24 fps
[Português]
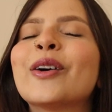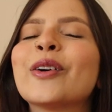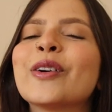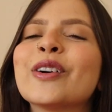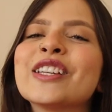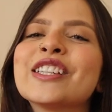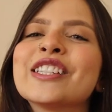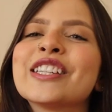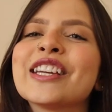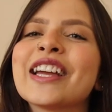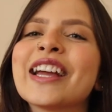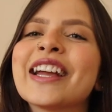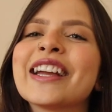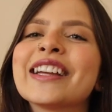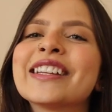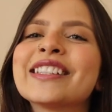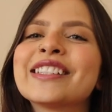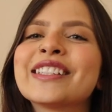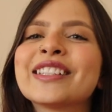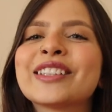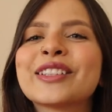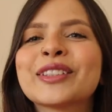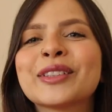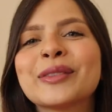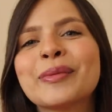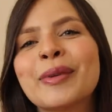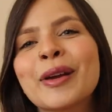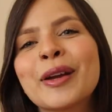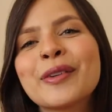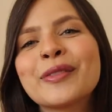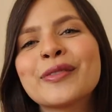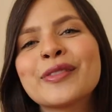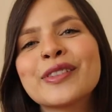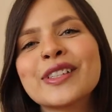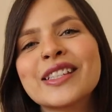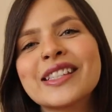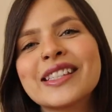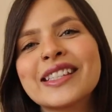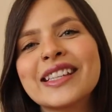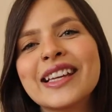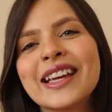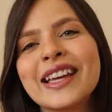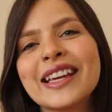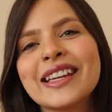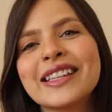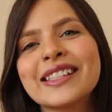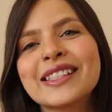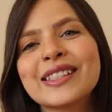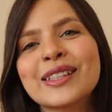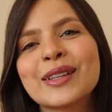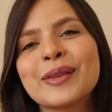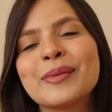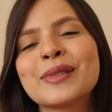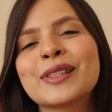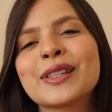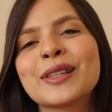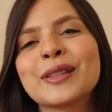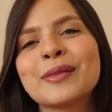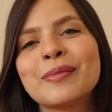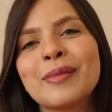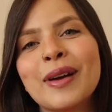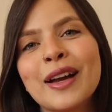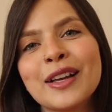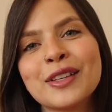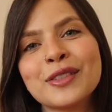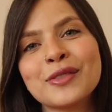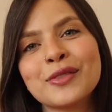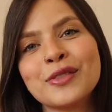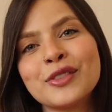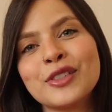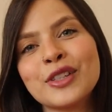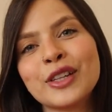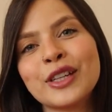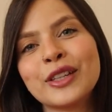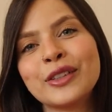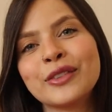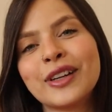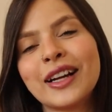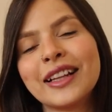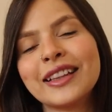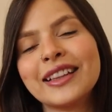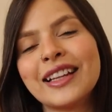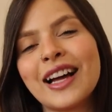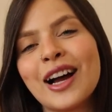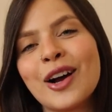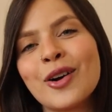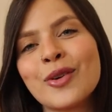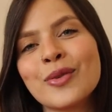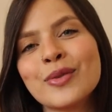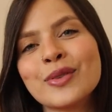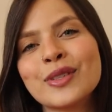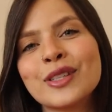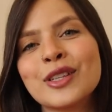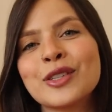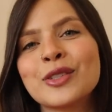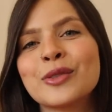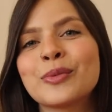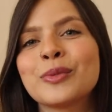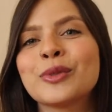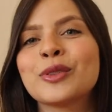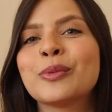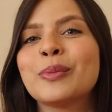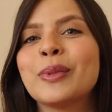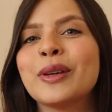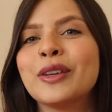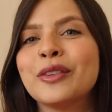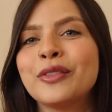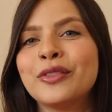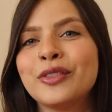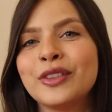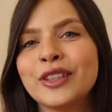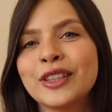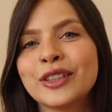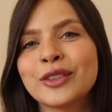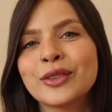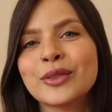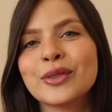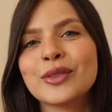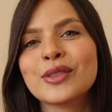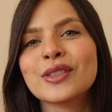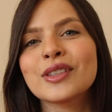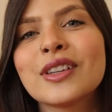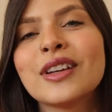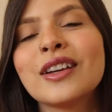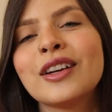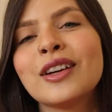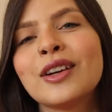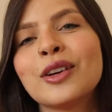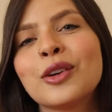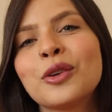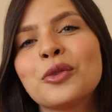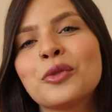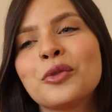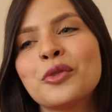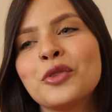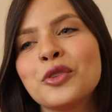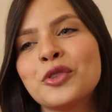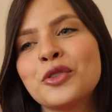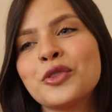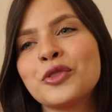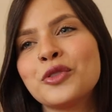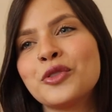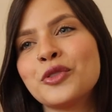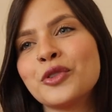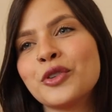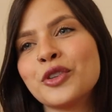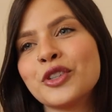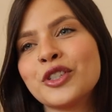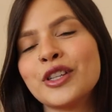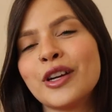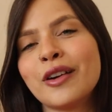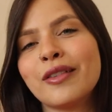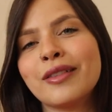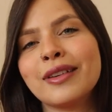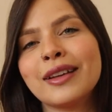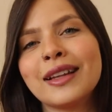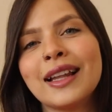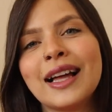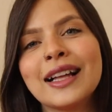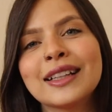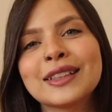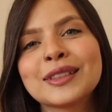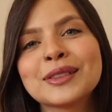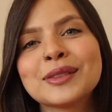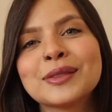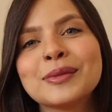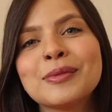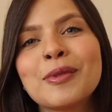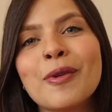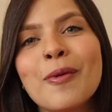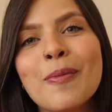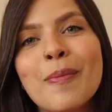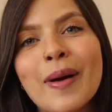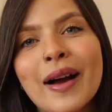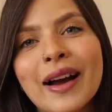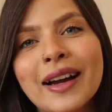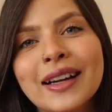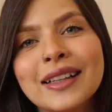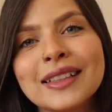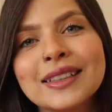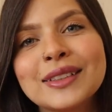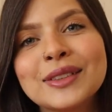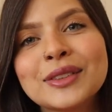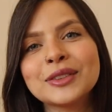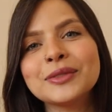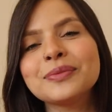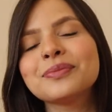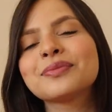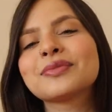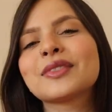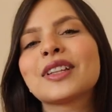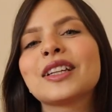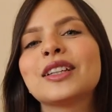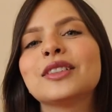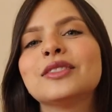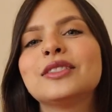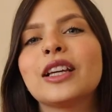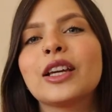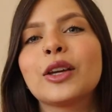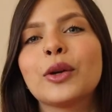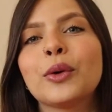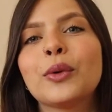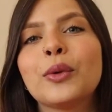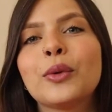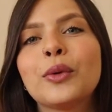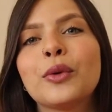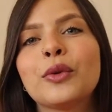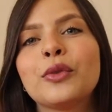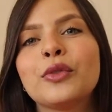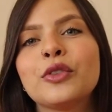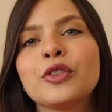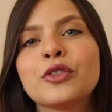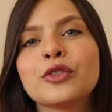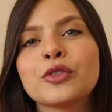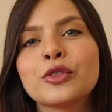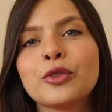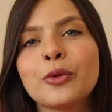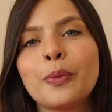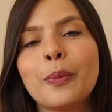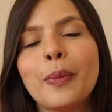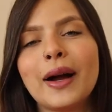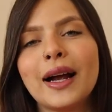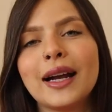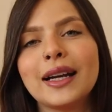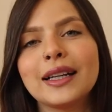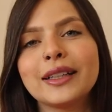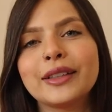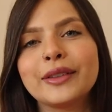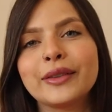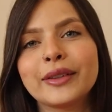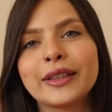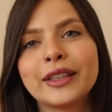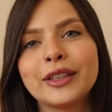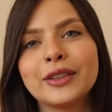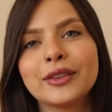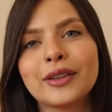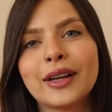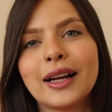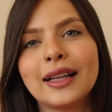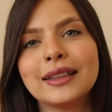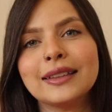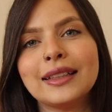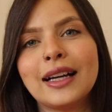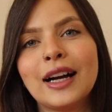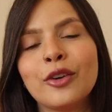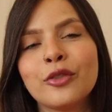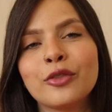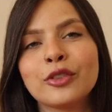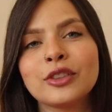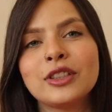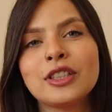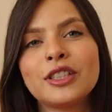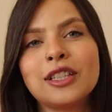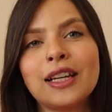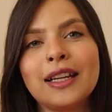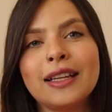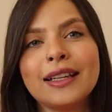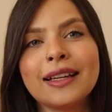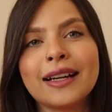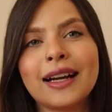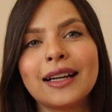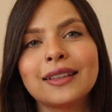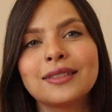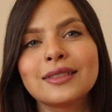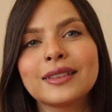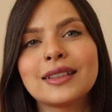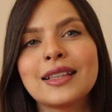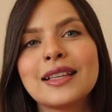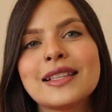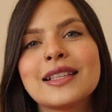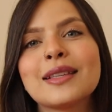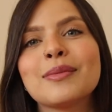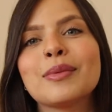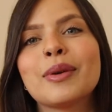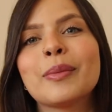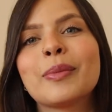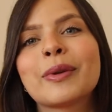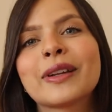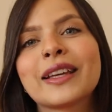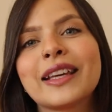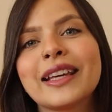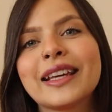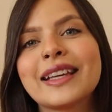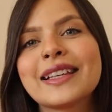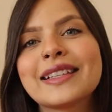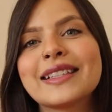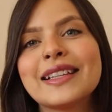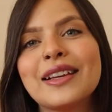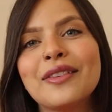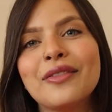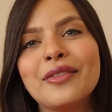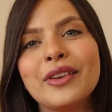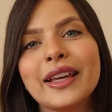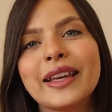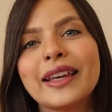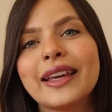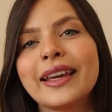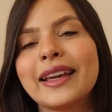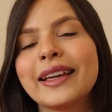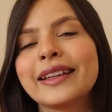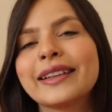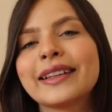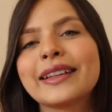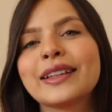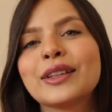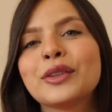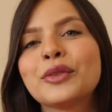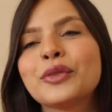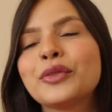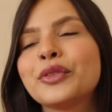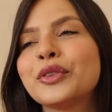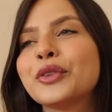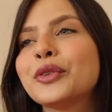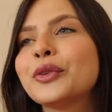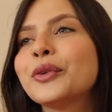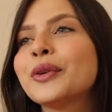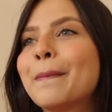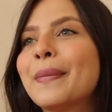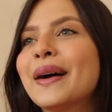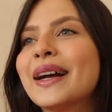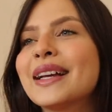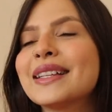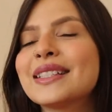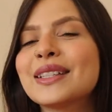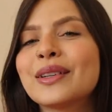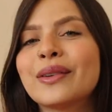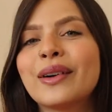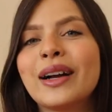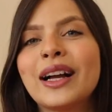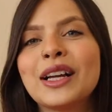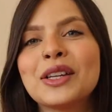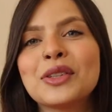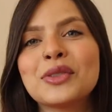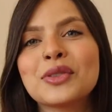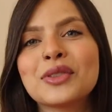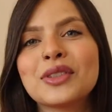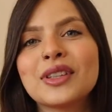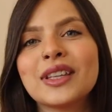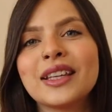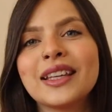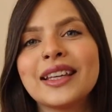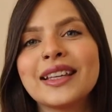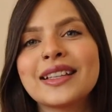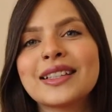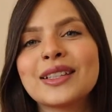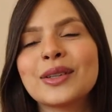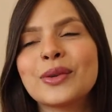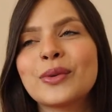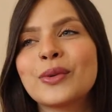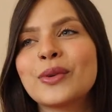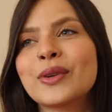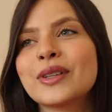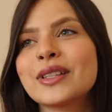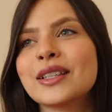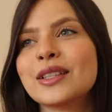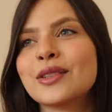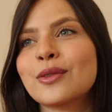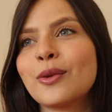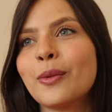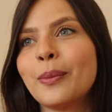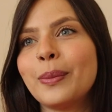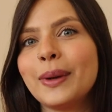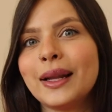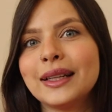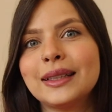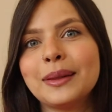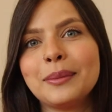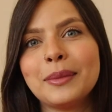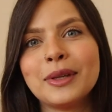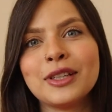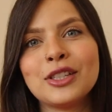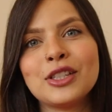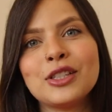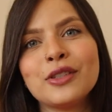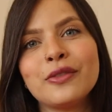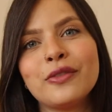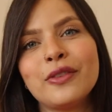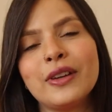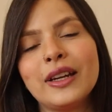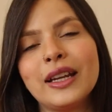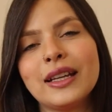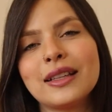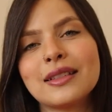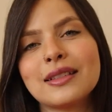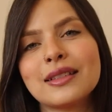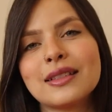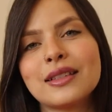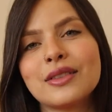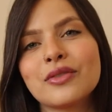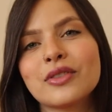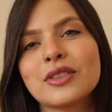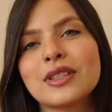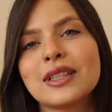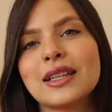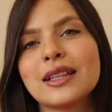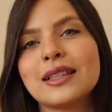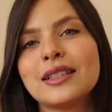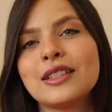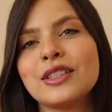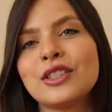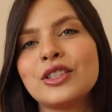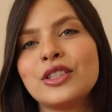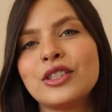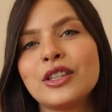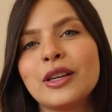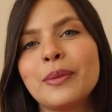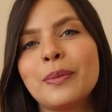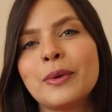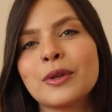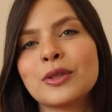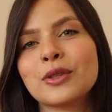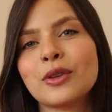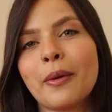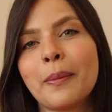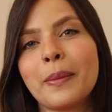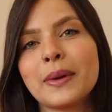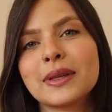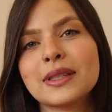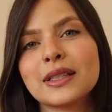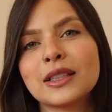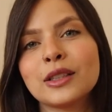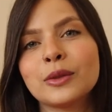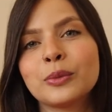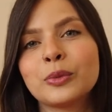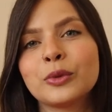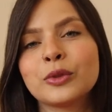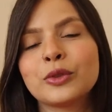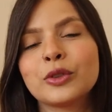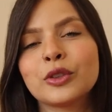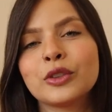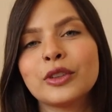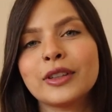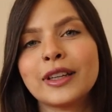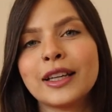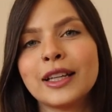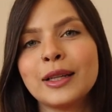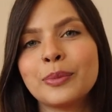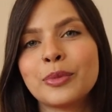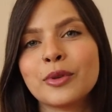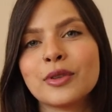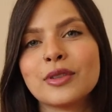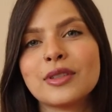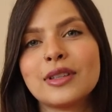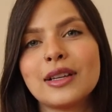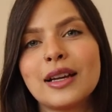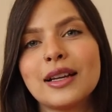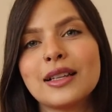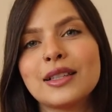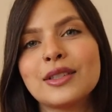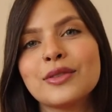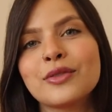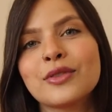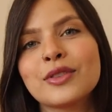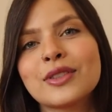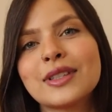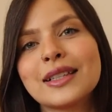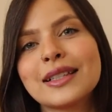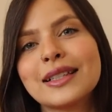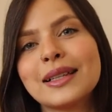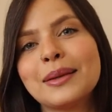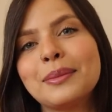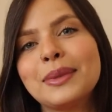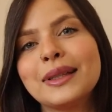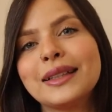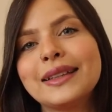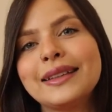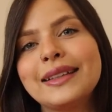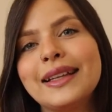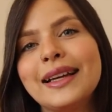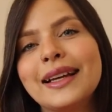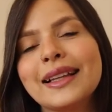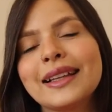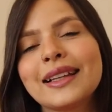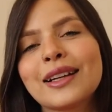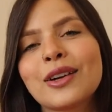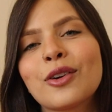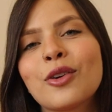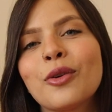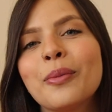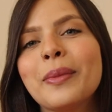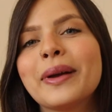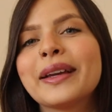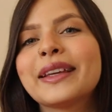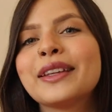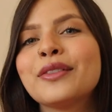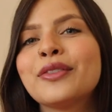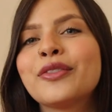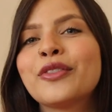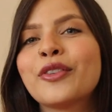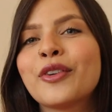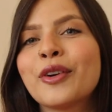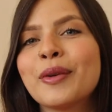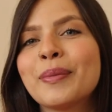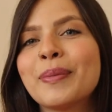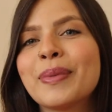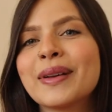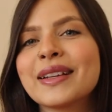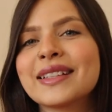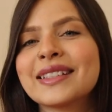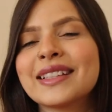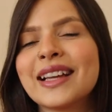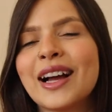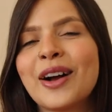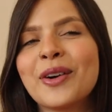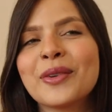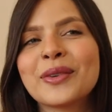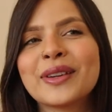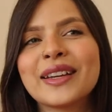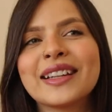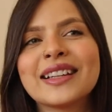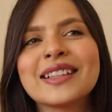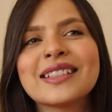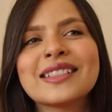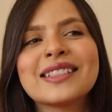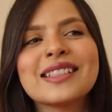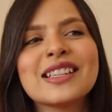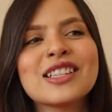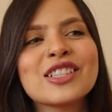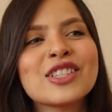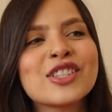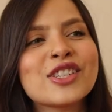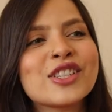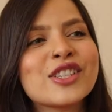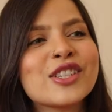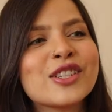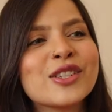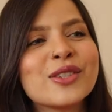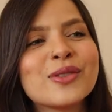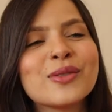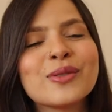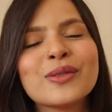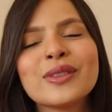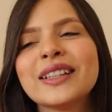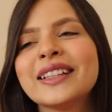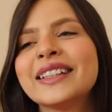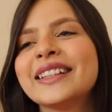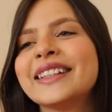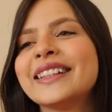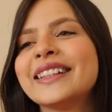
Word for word: Oi, gente, tudo bem com vocês? Começando mais um vídeo aqui no canal, sejam muito bem-vindos. O vídeo de hoje é o relato do meu parto. Eu tenho o vídeo do parto aqui no canal, vou deixar linkado aqui em cima pra quem quiser ver, quem ainda não viu. Mas eu acho que são coisas completamente diferentes, assim, você assistir a pessoa passando por todo aquele processo e você saber dela como é que foi passar, o que ela sentiu.